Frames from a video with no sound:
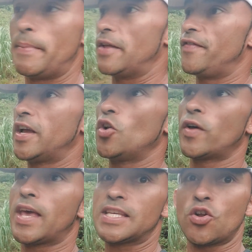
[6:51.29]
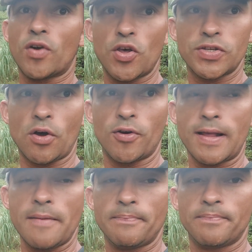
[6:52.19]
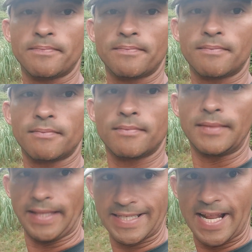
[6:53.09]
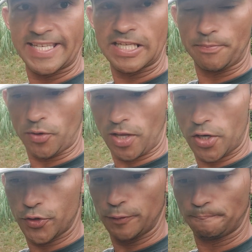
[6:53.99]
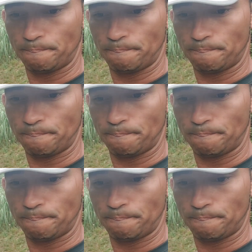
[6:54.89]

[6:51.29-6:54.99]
verifique lo que has logrado hasta ahora, des gracias por ello